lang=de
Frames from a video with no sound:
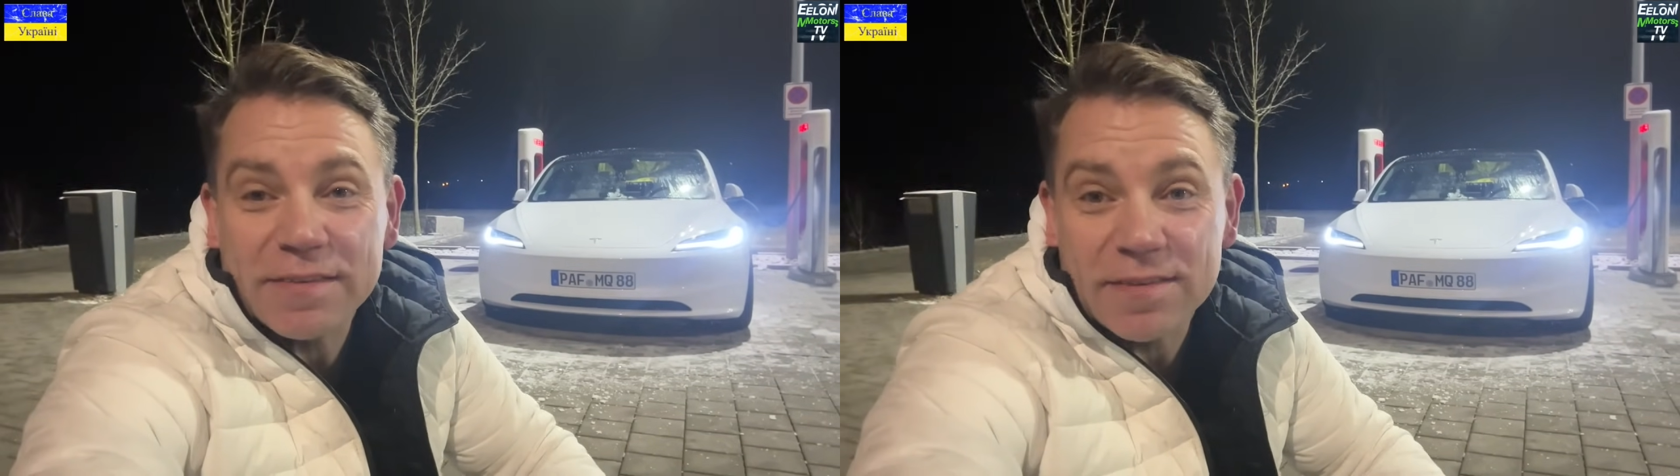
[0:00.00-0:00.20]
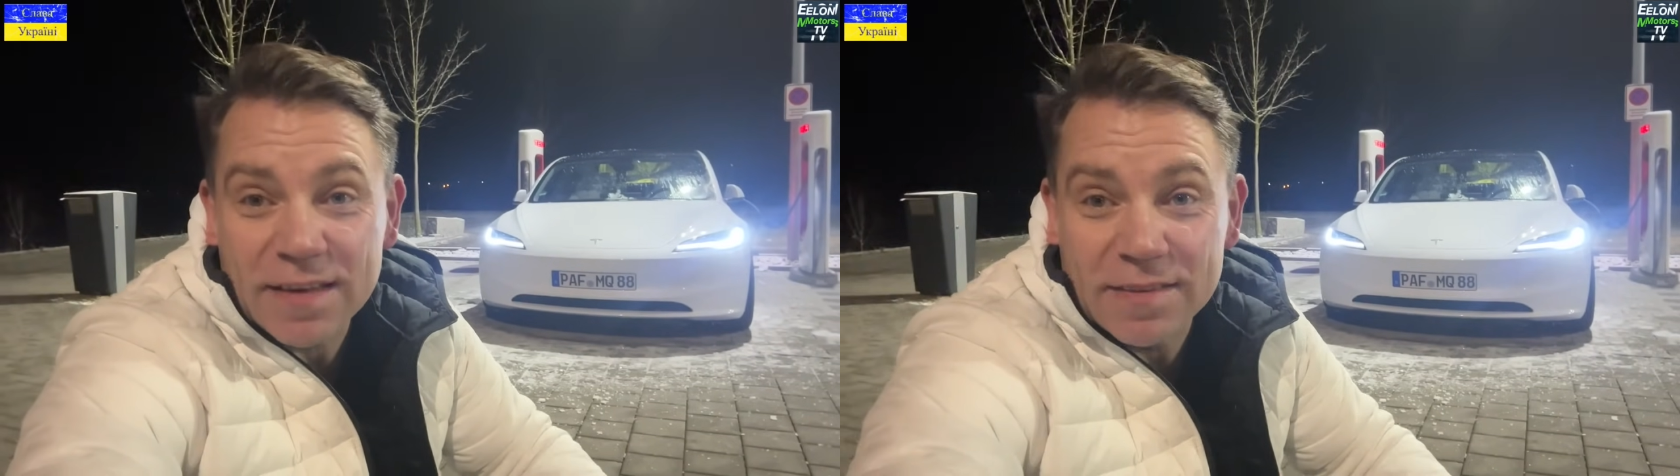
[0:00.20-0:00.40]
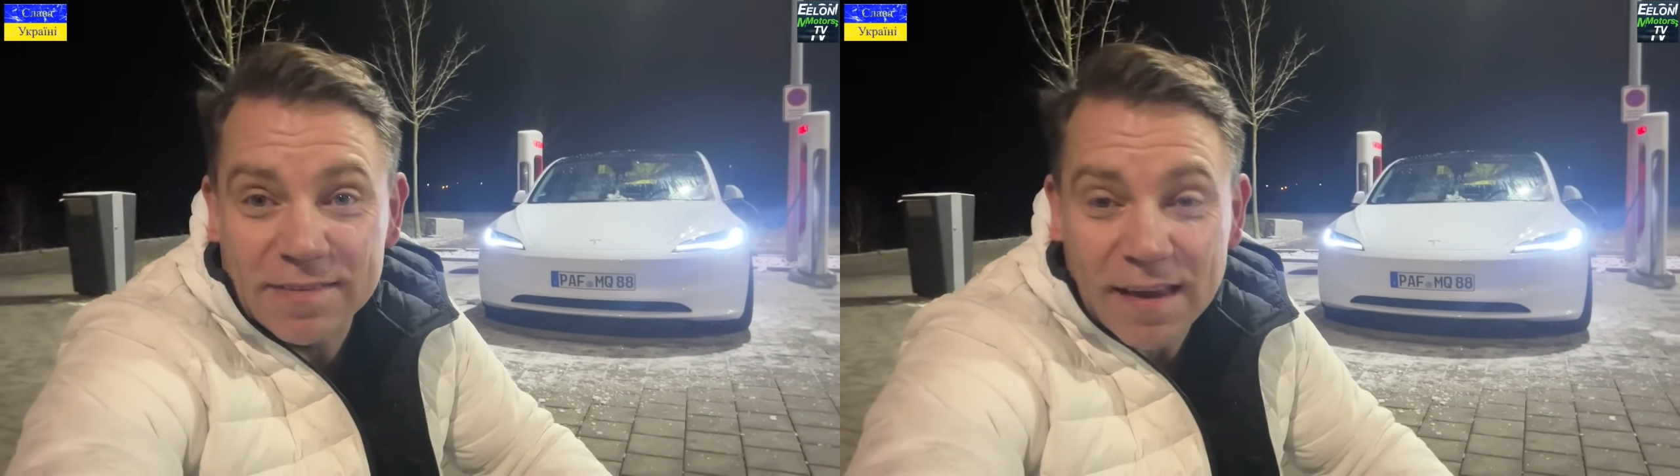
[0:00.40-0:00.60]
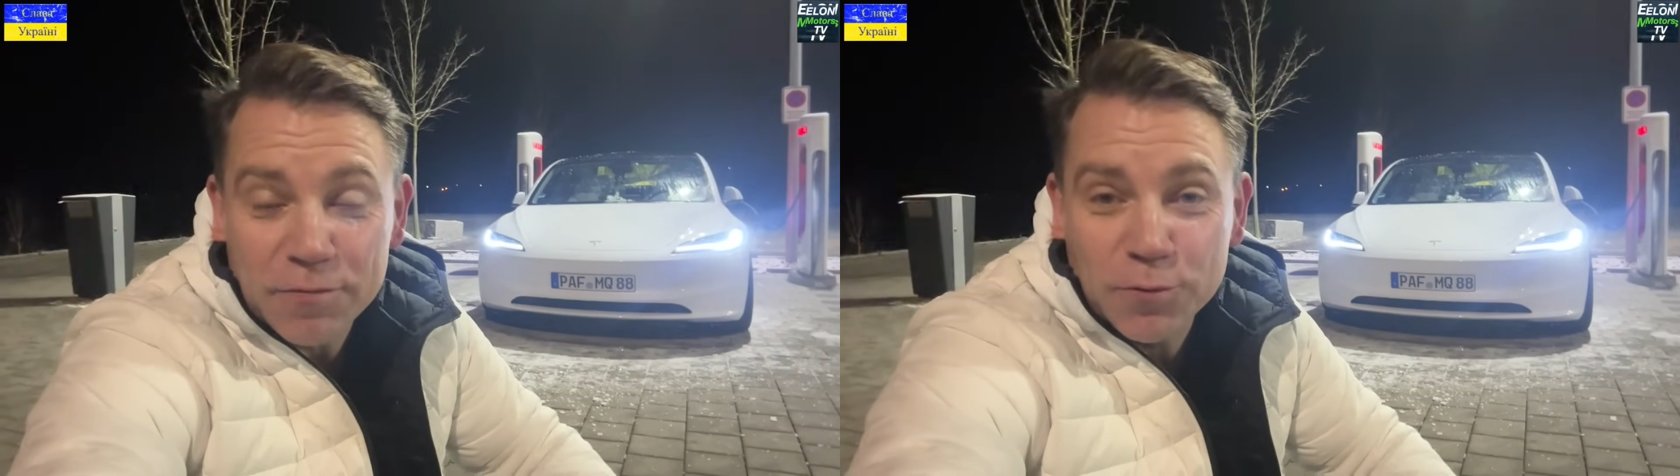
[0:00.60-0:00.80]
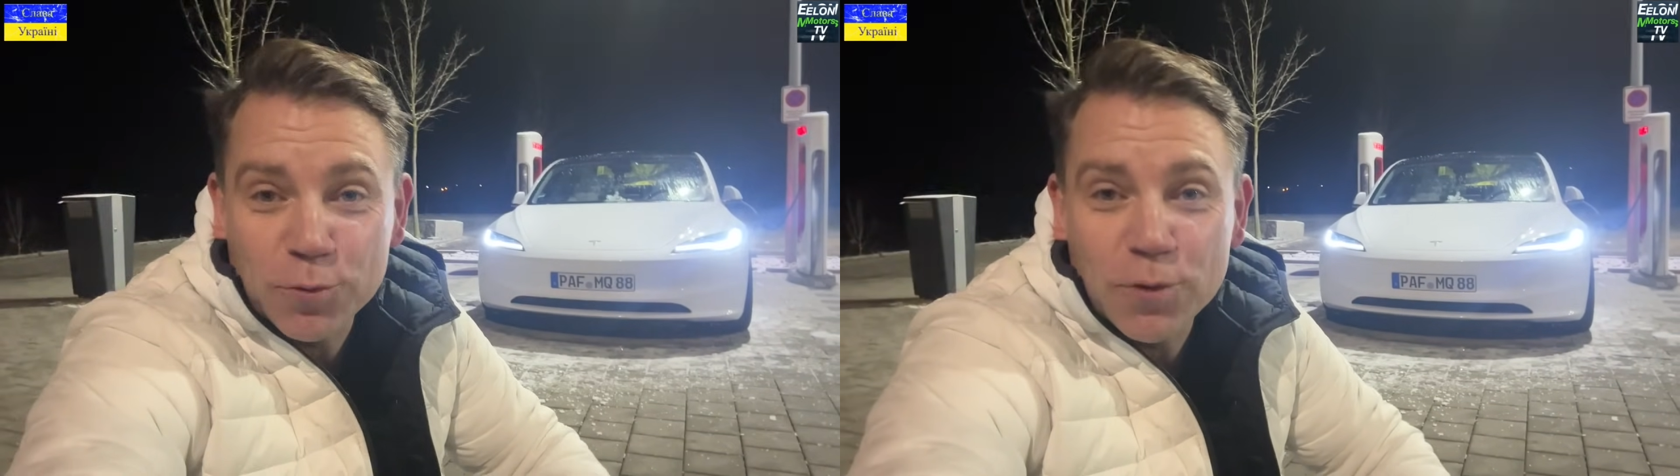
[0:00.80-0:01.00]
Es ist jetzt sehr
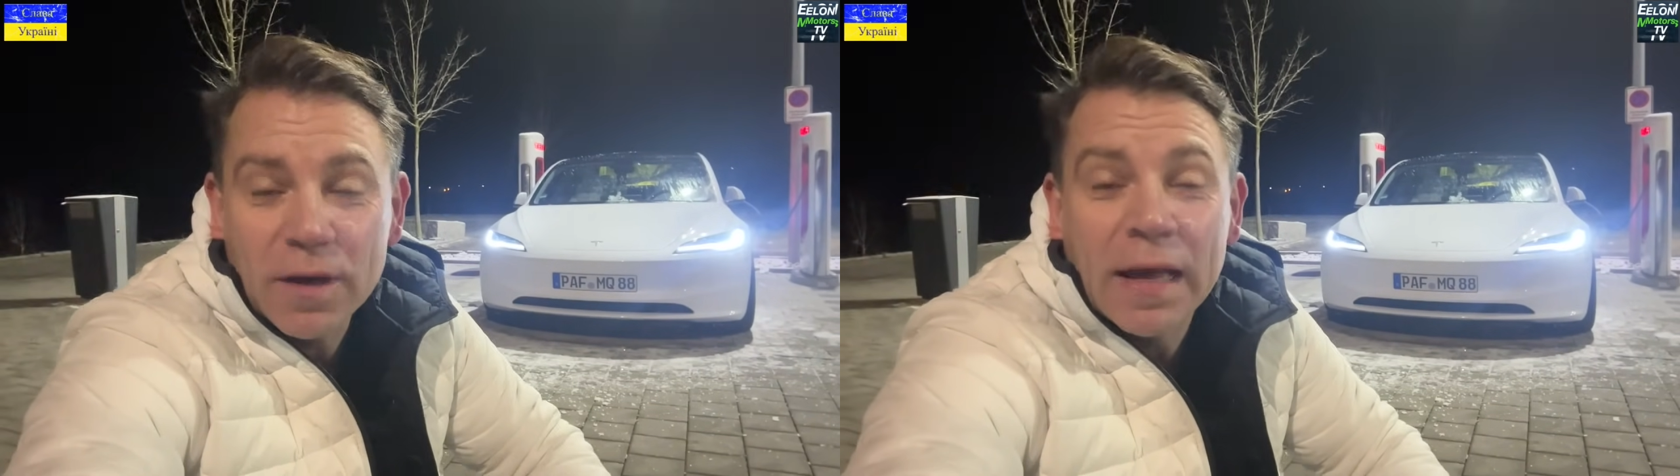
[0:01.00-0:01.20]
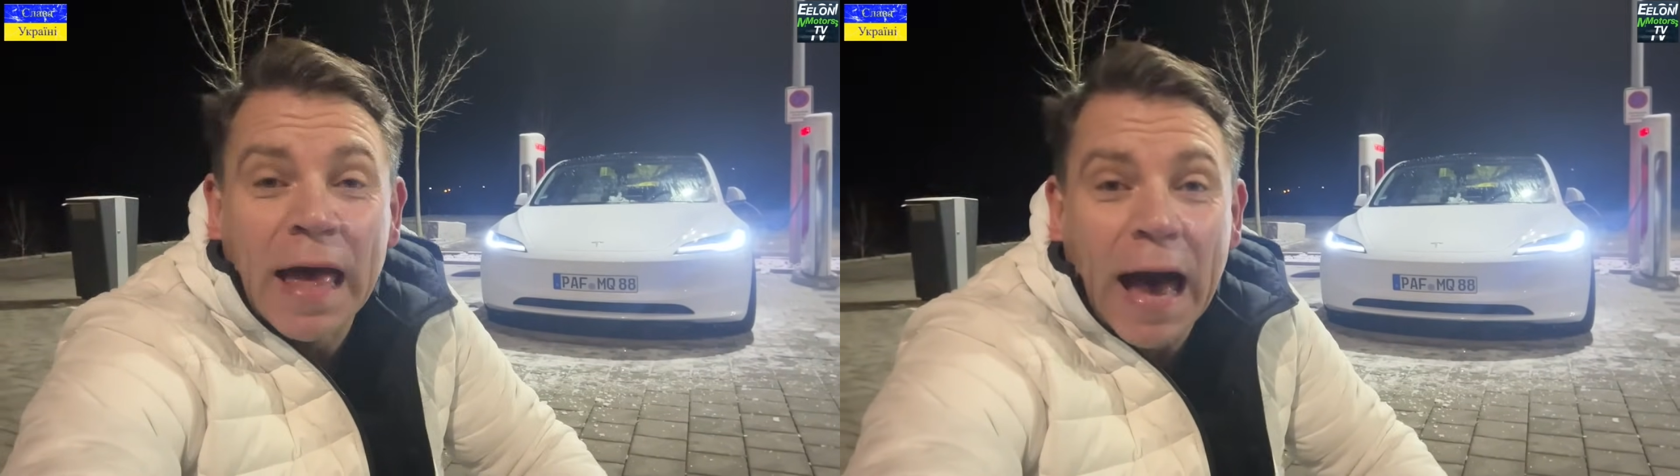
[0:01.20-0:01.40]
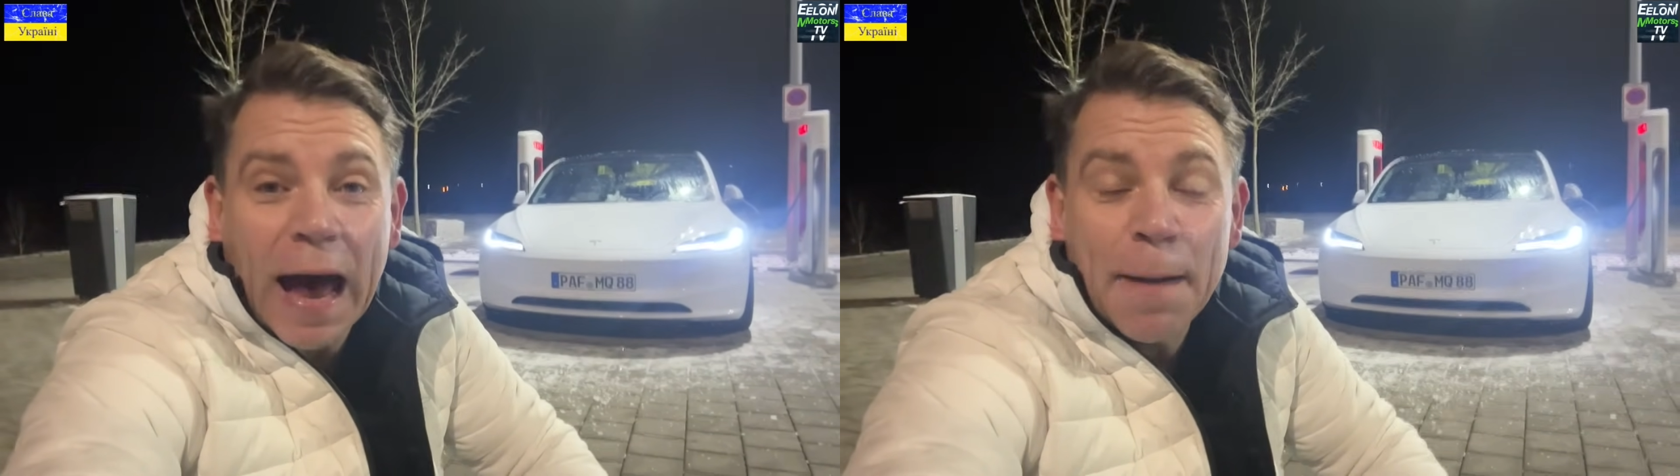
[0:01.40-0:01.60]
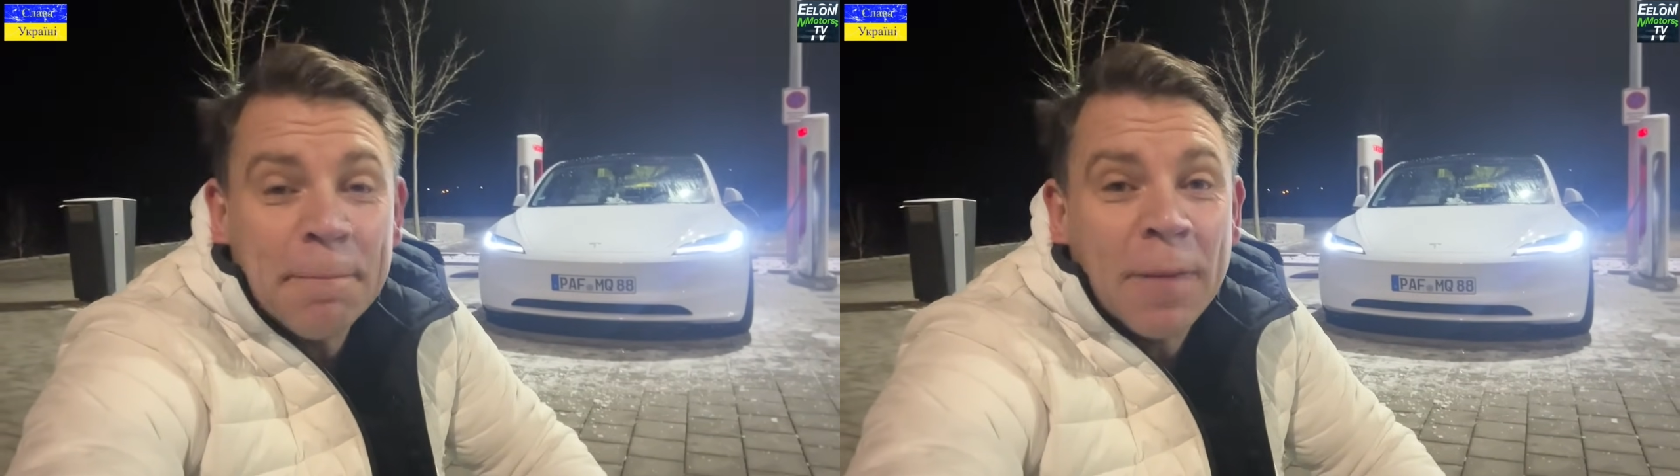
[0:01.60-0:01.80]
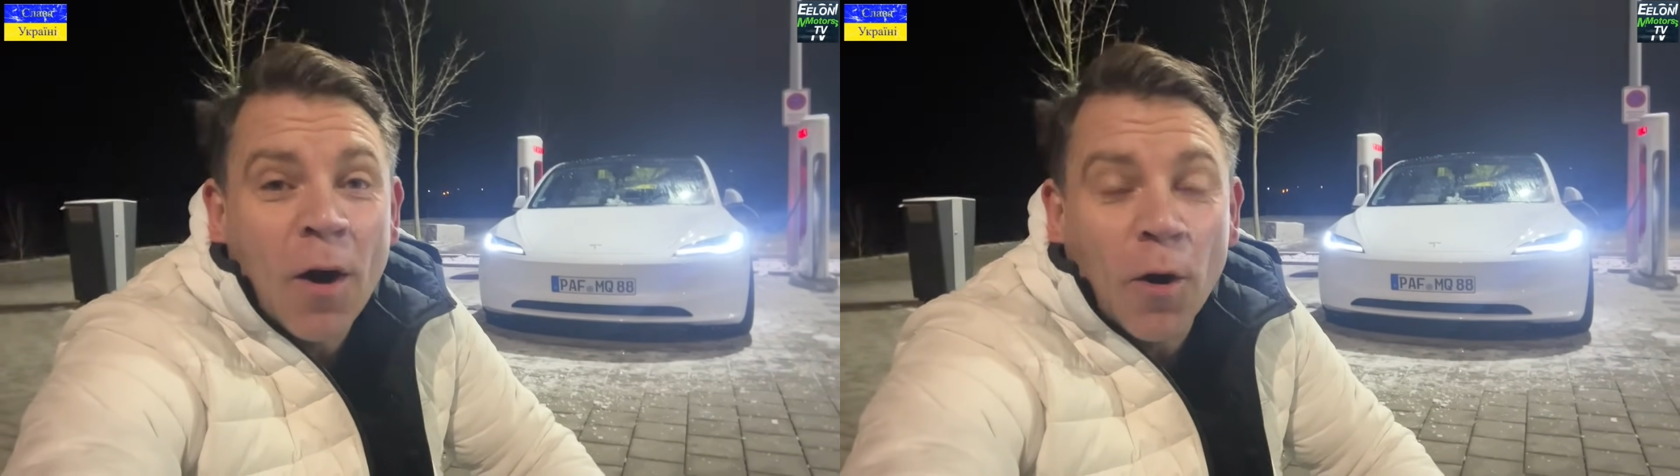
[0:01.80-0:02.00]
früh
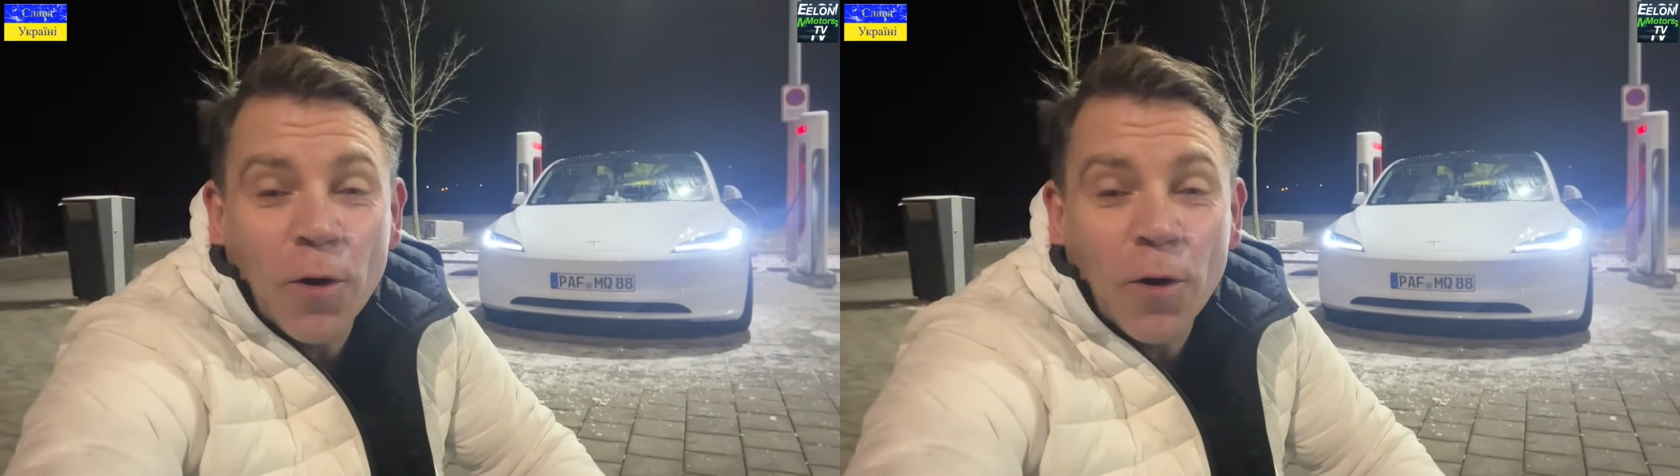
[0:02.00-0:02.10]
am